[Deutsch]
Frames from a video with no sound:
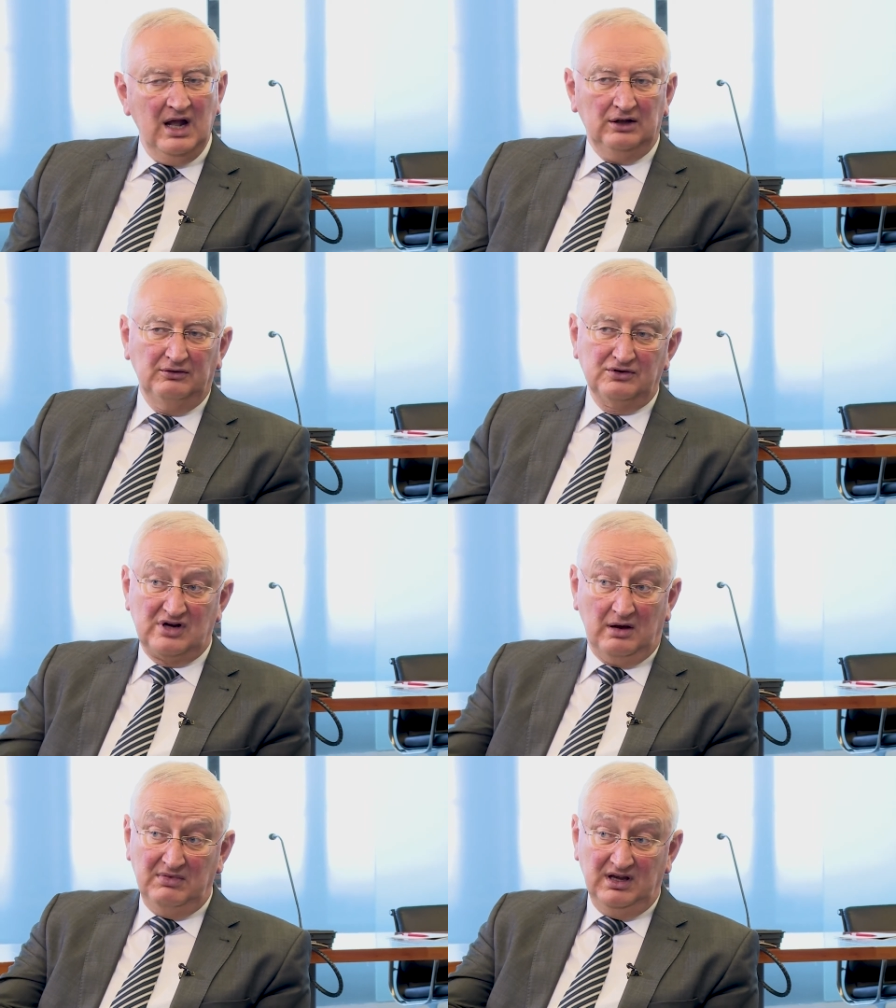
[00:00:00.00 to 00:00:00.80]
Du wirst
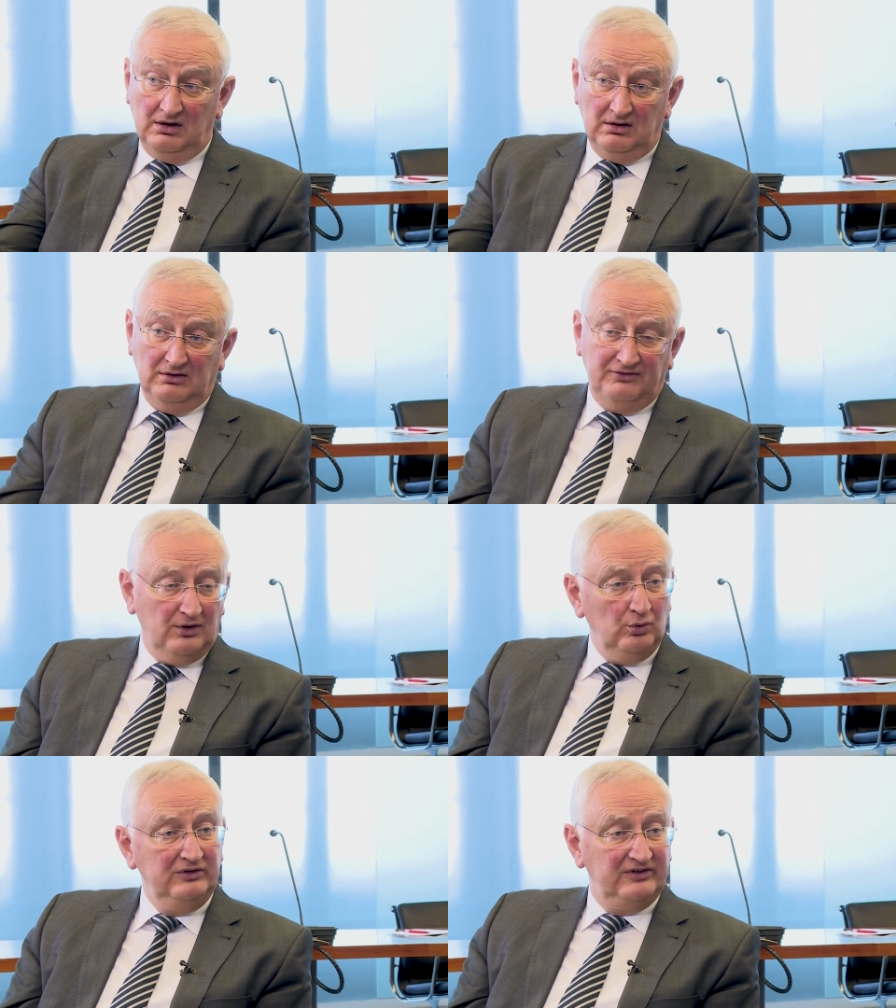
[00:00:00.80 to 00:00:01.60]
ja mehr
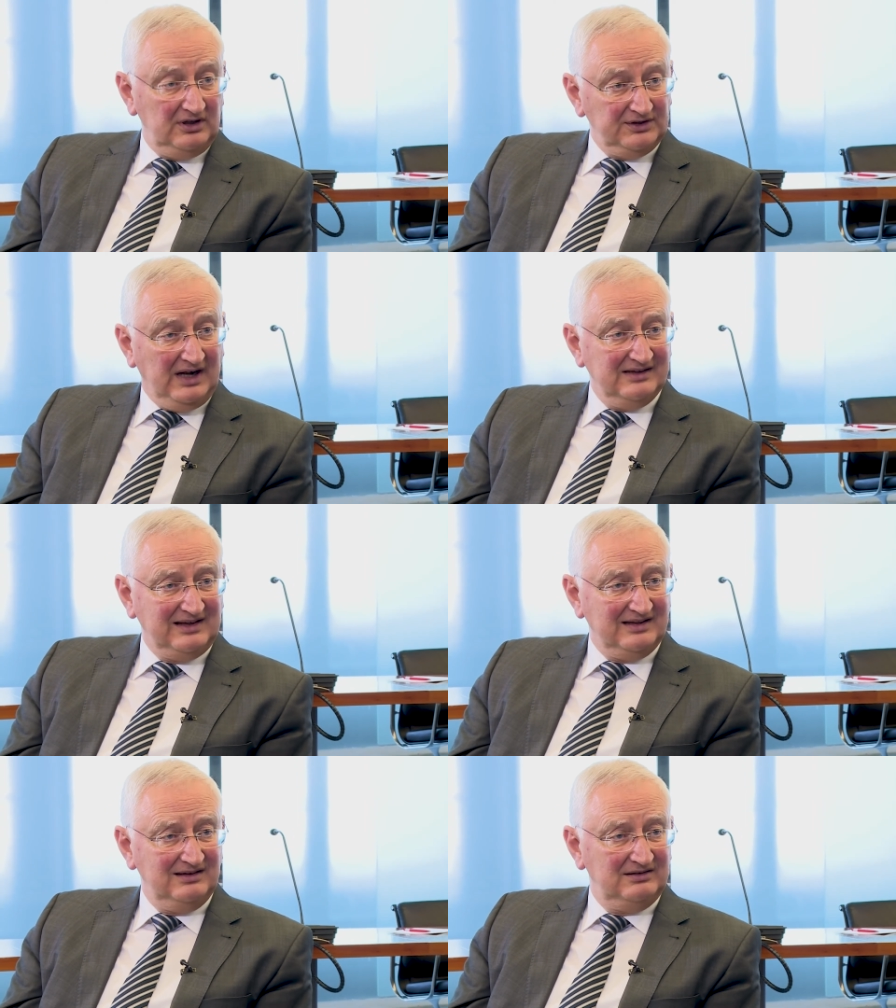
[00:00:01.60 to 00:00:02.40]
verunsichert, als
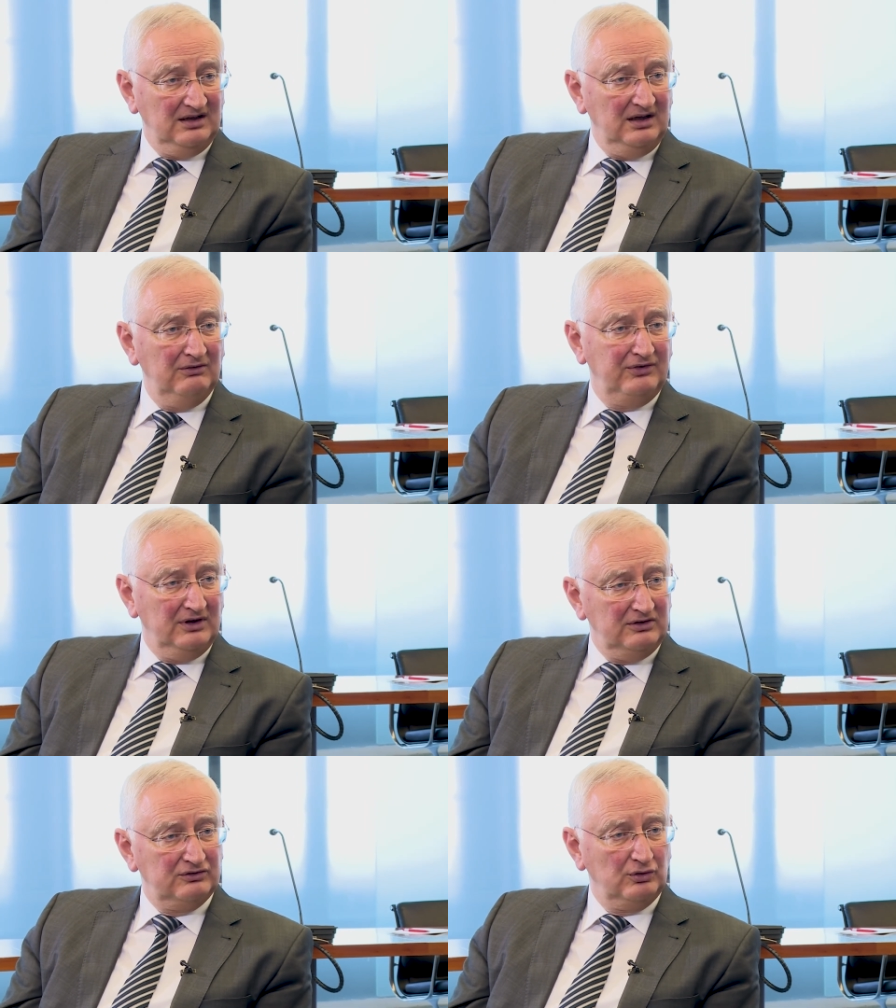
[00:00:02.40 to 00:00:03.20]
dass das dir Hilfe
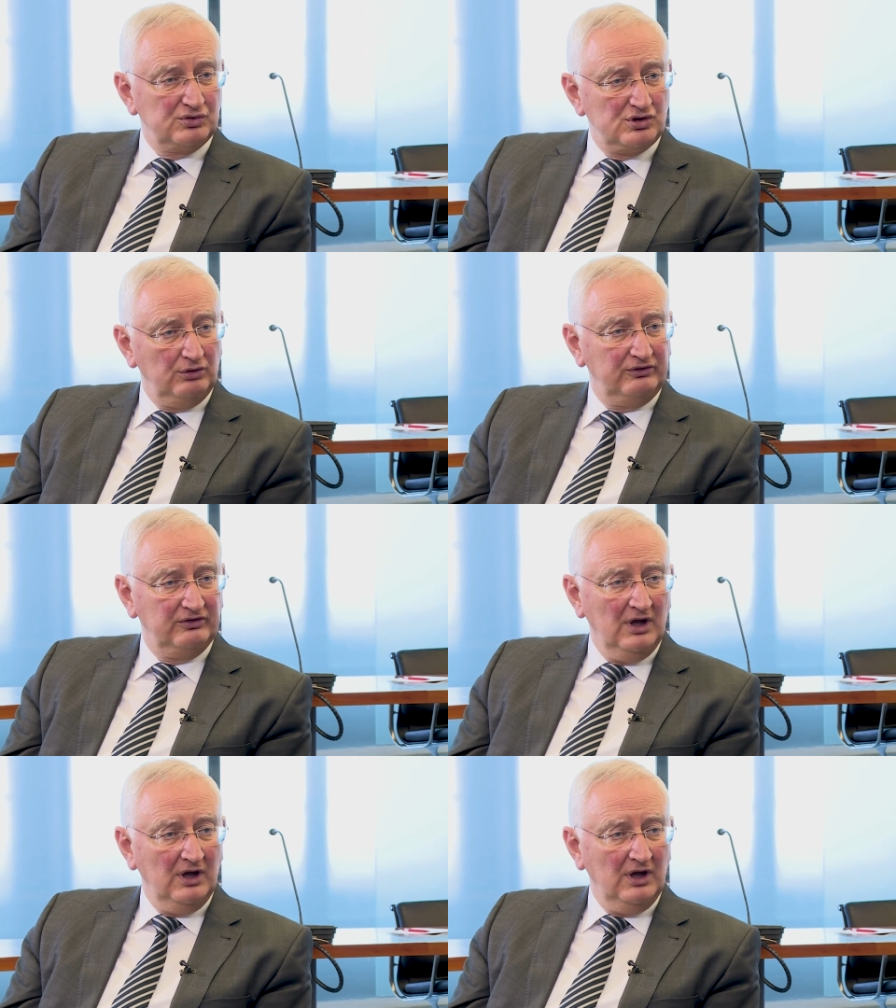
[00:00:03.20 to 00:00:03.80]
ist zum Schluss.